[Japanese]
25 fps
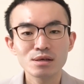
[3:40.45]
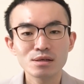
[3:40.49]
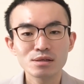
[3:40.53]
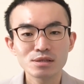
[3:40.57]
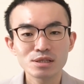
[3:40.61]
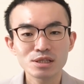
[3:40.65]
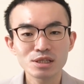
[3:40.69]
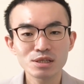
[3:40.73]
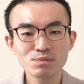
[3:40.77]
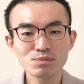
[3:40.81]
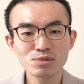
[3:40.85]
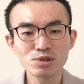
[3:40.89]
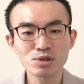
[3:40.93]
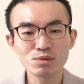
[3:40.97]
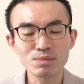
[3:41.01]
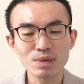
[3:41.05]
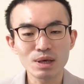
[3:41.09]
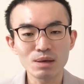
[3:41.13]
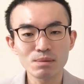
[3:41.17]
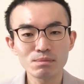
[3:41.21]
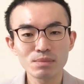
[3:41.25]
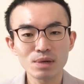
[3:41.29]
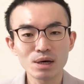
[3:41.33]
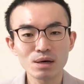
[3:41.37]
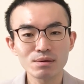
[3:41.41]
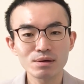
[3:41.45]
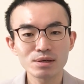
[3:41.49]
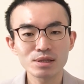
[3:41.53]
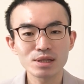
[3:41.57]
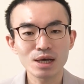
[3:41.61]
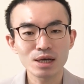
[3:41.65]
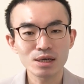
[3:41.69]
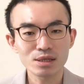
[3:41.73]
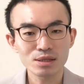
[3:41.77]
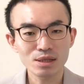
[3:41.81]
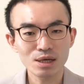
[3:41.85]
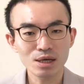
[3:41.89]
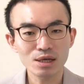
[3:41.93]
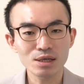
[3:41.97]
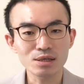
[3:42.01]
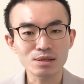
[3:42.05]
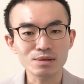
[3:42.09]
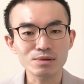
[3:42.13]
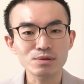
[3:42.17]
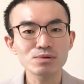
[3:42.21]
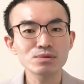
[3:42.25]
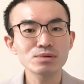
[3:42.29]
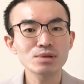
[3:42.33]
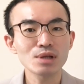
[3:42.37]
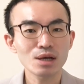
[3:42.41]
チームのメンバーは大体
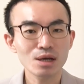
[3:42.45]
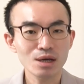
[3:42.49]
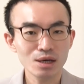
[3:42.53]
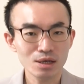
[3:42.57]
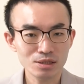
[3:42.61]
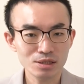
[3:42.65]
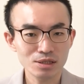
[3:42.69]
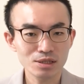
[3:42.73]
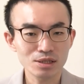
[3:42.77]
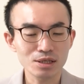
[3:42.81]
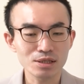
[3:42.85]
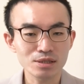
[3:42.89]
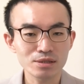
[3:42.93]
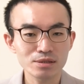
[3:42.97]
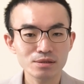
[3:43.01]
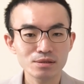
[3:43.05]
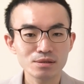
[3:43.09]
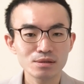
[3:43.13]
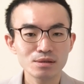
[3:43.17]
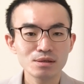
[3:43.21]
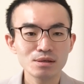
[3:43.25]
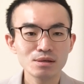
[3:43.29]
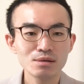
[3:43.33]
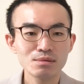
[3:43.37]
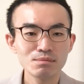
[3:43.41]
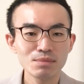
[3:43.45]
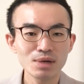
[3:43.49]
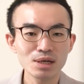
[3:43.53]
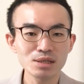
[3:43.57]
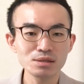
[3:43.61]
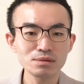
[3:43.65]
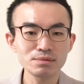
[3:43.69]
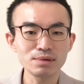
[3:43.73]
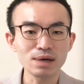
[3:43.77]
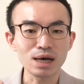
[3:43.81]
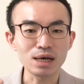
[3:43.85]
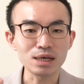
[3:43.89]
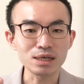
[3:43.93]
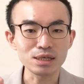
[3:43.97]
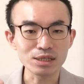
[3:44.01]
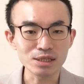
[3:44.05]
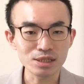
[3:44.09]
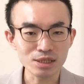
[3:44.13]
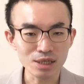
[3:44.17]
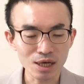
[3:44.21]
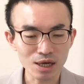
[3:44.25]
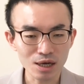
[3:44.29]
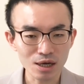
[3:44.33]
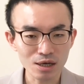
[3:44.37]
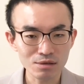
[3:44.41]
こんな感じです。まずは医
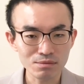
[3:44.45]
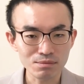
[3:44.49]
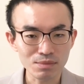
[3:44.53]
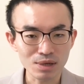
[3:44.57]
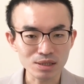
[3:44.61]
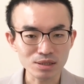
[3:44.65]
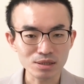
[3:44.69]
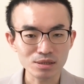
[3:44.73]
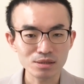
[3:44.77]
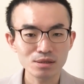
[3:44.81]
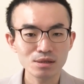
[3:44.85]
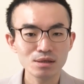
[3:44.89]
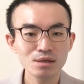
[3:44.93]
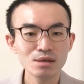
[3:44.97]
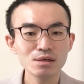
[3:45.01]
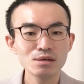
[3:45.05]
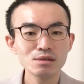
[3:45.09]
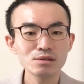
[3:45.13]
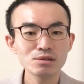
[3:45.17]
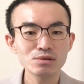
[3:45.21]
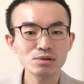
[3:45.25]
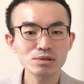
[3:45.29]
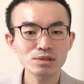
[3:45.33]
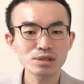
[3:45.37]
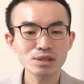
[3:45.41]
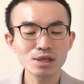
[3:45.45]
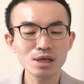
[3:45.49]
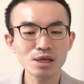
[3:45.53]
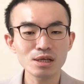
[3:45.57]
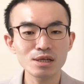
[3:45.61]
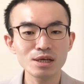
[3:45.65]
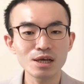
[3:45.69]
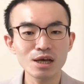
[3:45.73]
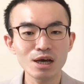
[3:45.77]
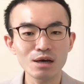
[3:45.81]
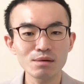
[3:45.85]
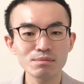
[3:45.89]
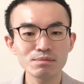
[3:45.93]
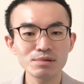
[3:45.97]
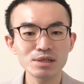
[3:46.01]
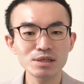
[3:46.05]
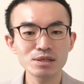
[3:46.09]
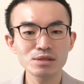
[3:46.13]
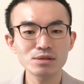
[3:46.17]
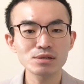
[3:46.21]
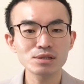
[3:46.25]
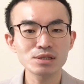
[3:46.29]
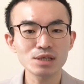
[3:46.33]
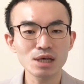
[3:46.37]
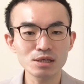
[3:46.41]
者がいます。そしてリハビリ
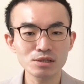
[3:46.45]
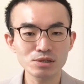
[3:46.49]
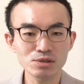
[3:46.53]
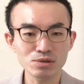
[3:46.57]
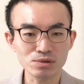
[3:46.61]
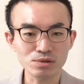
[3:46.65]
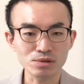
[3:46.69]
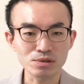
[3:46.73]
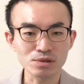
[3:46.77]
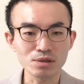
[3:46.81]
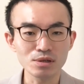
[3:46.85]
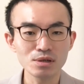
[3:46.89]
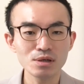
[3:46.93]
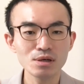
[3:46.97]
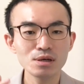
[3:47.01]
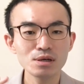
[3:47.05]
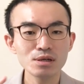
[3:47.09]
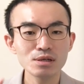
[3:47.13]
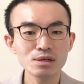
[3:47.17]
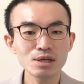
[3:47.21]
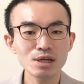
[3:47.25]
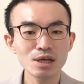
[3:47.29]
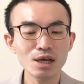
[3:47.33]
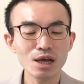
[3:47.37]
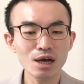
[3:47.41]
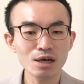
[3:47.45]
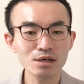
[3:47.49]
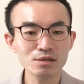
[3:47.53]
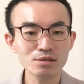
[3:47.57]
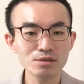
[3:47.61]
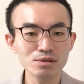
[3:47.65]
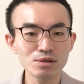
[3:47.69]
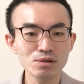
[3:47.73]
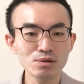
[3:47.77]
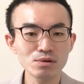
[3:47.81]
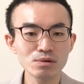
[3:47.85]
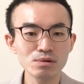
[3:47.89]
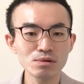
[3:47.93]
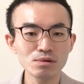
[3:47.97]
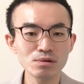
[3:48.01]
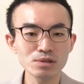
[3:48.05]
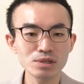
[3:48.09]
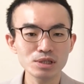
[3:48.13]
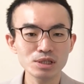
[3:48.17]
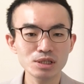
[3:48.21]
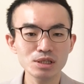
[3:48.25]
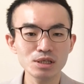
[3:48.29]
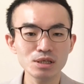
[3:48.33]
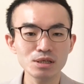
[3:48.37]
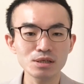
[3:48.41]
の3職、理学療法
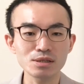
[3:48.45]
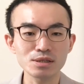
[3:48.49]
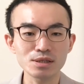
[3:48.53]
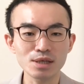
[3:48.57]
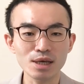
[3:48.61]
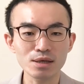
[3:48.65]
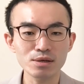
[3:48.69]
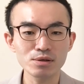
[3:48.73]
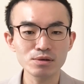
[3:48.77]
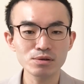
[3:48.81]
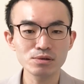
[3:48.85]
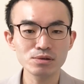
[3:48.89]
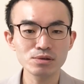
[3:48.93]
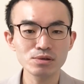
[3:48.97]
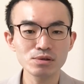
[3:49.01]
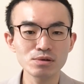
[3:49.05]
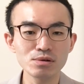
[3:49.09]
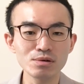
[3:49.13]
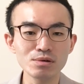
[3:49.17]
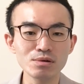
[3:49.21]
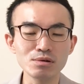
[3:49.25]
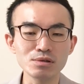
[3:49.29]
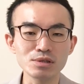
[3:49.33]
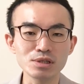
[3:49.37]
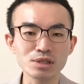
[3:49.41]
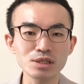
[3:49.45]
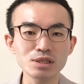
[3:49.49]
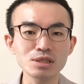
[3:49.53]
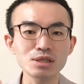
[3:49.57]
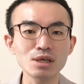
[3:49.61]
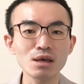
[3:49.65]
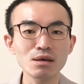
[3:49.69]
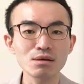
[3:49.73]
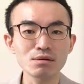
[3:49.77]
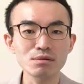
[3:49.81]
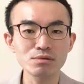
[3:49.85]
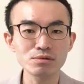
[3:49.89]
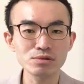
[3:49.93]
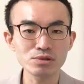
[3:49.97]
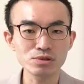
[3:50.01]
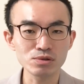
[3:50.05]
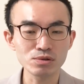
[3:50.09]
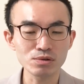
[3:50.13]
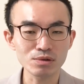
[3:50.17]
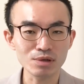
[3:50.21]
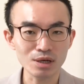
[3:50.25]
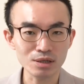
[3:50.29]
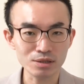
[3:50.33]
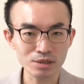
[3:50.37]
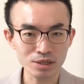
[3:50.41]
士、作業療法士、言語
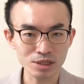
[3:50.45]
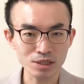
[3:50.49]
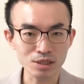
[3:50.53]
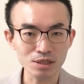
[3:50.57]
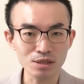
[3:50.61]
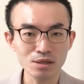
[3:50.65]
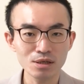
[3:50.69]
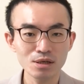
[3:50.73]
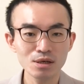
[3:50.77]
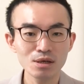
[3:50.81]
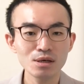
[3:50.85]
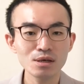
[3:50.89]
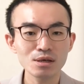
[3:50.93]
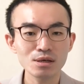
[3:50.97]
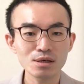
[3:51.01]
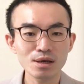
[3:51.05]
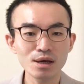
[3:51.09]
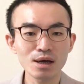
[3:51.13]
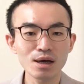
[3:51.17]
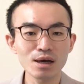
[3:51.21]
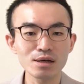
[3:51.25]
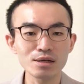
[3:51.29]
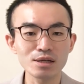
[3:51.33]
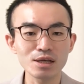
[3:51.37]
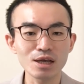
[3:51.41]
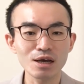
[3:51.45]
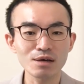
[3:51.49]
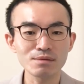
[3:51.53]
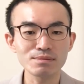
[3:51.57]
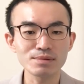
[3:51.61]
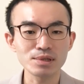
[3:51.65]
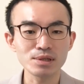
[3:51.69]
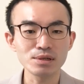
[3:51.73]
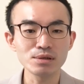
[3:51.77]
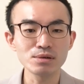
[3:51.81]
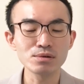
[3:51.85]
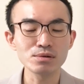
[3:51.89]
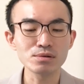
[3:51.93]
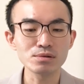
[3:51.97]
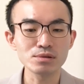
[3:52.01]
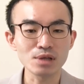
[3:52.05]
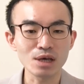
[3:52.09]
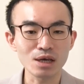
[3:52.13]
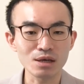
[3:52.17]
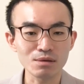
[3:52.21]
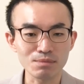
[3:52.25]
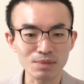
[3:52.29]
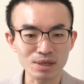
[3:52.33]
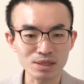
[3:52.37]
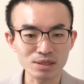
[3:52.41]
聴覚士がリハビリを行
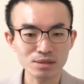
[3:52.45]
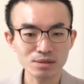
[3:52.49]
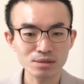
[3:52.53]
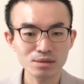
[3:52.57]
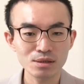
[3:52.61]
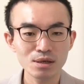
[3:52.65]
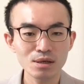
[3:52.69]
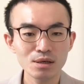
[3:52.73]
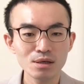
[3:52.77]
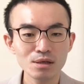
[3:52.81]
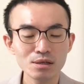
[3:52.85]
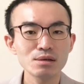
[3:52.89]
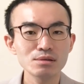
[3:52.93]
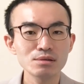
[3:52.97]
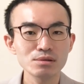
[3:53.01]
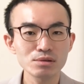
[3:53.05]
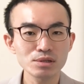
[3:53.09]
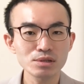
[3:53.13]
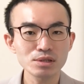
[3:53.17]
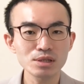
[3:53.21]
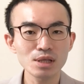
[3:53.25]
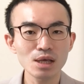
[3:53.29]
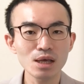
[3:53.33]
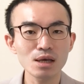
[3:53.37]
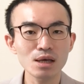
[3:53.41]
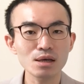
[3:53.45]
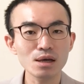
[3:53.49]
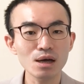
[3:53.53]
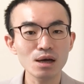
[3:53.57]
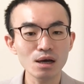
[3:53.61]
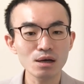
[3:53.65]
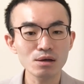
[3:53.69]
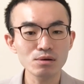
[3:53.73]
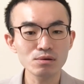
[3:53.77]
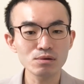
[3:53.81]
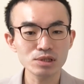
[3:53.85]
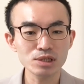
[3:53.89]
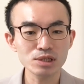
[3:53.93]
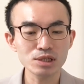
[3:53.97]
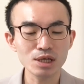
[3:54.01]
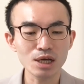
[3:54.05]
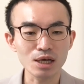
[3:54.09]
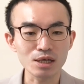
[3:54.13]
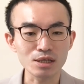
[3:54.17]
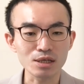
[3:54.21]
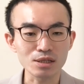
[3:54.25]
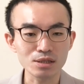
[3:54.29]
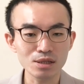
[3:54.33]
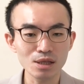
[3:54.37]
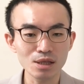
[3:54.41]
います。そして看護師
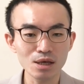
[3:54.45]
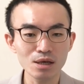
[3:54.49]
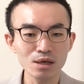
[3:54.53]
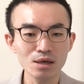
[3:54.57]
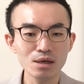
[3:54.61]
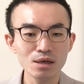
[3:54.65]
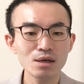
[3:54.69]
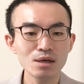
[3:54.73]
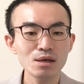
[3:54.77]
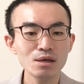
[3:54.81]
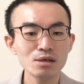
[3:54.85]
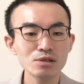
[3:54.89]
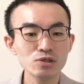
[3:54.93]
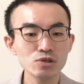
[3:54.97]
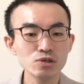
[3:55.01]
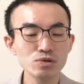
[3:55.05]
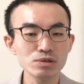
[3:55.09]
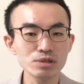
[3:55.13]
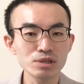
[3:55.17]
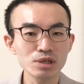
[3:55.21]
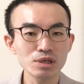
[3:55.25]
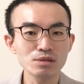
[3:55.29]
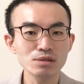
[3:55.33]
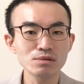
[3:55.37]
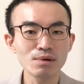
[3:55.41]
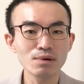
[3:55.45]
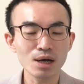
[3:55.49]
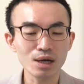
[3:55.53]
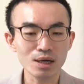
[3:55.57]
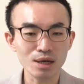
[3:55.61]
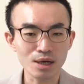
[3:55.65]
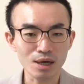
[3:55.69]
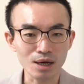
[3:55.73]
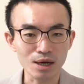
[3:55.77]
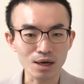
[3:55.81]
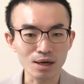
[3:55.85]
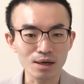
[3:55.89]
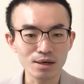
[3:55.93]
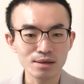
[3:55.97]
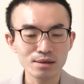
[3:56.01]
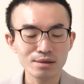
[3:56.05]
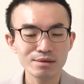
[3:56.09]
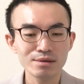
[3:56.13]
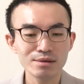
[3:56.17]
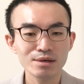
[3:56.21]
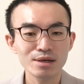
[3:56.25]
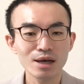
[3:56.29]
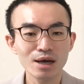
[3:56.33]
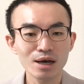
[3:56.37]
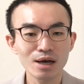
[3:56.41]
がいて、
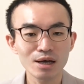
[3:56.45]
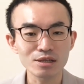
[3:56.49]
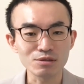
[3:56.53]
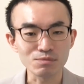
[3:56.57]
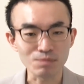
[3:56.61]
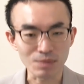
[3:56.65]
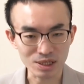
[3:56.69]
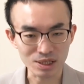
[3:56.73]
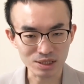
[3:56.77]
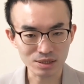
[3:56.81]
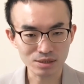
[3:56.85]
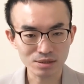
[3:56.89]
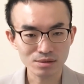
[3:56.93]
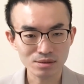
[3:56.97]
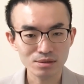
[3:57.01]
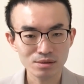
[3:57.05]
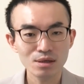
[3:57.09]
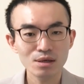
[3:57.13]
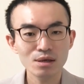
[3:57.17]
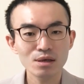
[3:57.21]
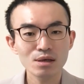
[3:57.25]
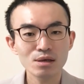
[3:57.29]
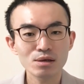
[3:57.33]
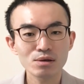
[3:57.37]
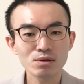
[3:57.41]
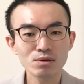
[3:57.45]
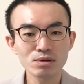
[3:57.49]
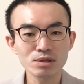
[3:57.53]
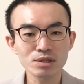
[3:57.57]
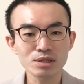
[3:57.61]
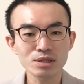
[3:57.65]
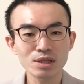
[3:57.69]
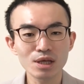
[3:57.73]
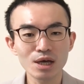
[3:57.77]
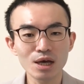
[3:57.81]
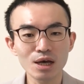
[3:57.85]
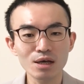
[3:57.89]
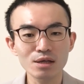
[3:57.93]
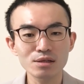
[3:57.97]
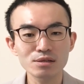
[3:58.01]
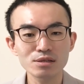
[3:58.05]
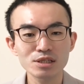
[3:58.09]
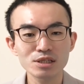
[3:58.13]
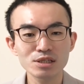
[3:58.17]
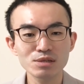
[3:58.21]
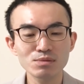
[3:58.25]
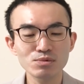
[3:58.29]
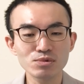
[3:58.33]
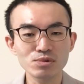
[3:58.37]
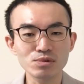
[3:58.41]
ソーシャルワーカーがいます。こういった
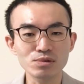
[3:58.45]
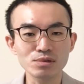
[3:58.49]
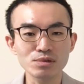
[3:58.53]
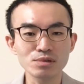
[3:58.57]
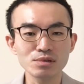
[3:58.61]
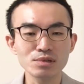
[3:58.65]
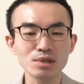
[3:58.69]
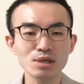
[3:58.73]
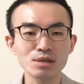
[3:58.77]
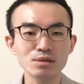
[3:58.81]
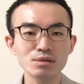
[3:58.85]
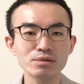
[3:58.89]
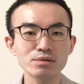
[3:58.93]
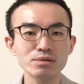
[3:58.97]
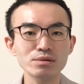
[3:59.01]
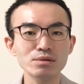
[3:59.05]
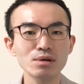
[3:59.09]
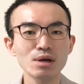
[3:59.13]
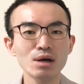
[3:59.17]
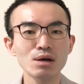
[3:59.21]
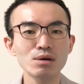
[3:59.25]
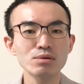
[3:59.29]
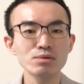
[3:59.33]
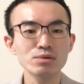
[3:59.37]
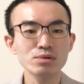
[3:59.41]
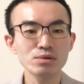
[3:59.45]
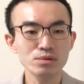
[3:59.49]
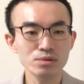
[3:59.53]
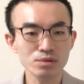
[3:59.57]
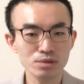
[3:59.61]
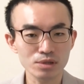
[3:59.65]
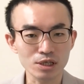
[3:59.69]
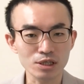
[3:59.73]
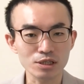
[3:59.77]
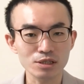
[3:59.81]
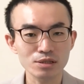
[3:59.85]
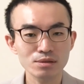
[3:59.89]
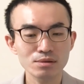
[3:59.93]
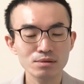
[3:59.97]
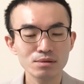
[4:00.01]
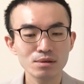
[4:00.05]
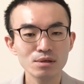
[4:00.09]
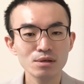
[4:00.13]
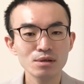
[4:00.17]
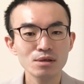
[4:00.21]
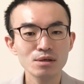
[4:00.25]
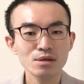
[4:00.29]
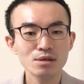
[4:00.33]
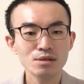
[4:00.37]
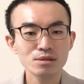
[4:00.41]
チームを組んでいることがほとんどです。
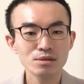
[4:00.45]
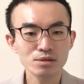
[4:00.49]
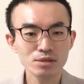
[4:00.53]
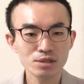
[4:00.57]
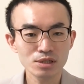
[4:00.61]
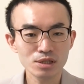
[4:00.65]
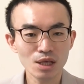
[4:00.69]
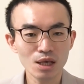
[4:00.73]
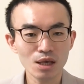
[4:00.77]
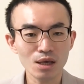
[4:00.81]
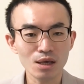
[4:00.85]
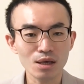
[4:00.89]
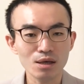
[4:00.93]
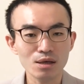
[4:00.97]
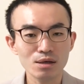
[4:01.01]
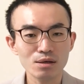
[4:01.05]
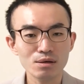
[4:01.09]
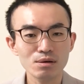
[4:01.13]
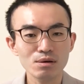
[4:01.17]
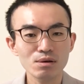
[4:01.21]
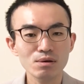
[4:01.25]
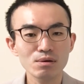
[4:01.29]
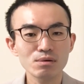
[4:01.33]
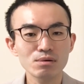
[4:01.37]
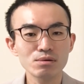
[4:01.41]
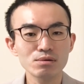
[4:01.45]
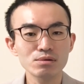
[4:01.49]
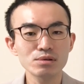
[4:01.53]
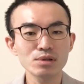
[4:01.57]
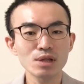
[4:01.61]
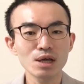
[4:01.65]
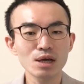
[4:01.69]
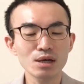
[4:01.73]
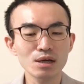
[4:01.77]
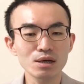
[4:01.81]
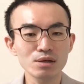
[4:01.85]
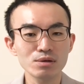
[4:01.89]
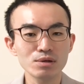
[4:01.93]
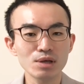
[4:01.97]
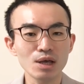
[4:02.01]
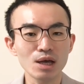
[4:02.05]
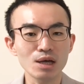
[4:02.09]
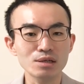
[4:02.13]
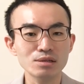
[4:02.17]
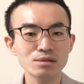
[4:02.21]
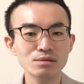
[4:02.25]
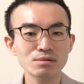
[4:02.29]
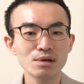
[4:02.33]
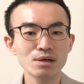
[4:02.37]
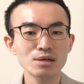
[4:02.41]
そして、この中の
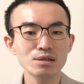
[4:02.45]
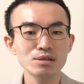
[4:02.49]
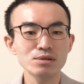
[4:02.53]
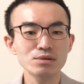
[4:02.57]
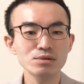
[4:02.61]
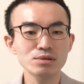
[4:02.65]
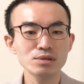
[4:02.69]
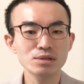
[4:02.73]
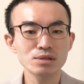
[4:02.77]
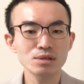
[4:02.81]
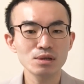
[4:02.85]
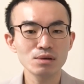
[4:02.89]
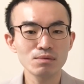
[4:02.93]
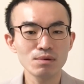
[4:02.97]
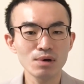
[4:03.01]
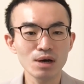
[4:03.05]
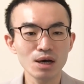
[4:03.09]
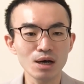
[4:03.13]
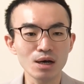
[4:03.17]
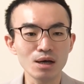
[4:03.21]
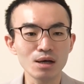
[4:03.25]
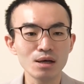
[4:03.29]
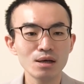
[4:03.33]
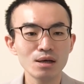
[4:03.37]
役割としては、